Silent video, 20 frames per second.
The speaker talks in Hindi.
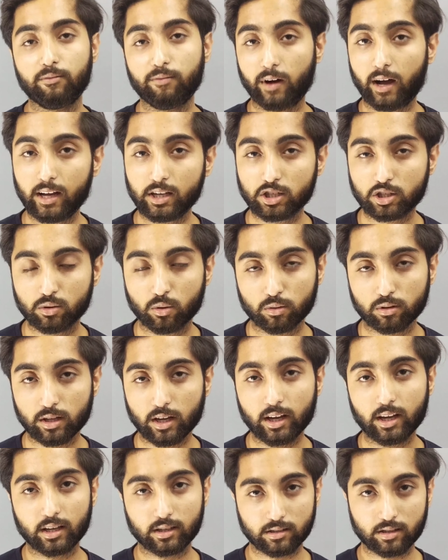फास्ट
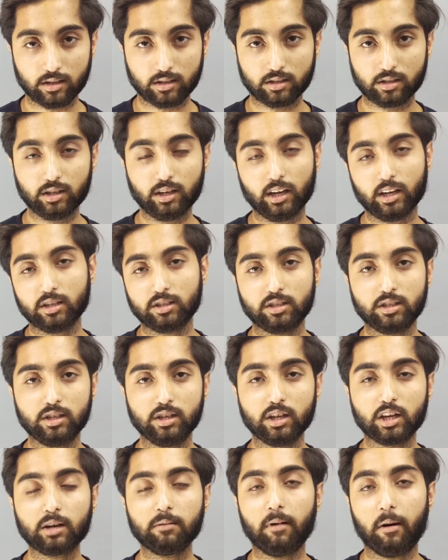होता है एस एस डी एच डी
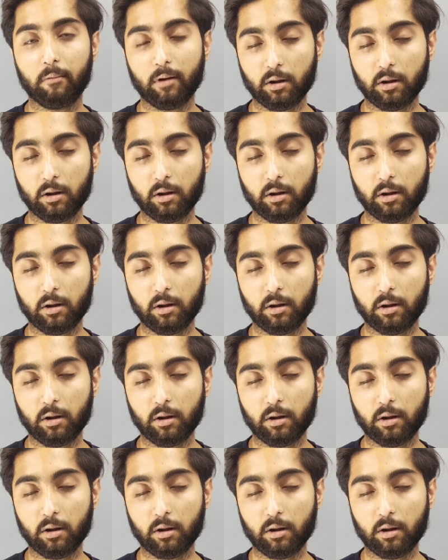टी के